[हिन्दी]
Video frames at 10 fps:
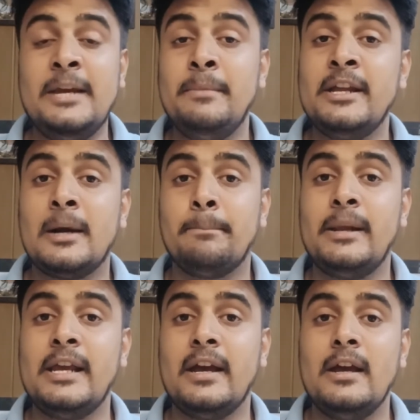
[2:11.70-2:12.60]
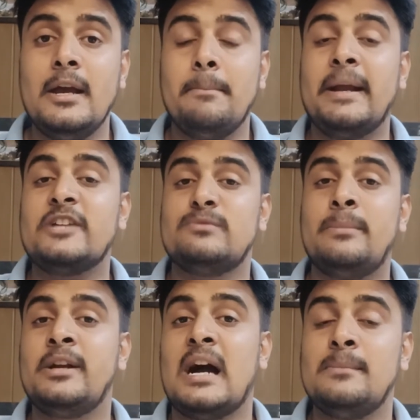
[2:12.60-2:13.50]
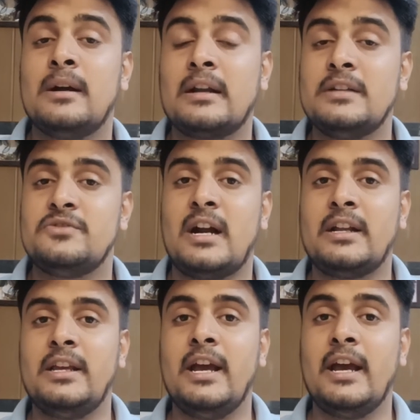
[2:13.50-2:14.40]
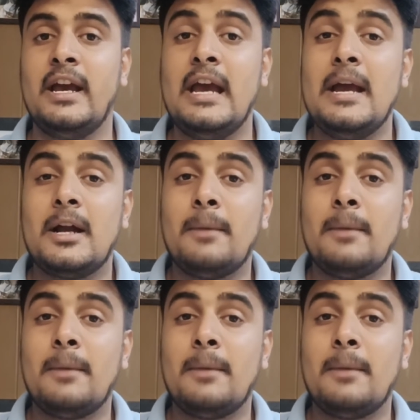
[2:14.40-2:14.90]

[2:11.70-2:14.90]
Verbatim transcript: ये मेरी कंपनी है मैंने इस पर भी काम करना स्टार्ट किया है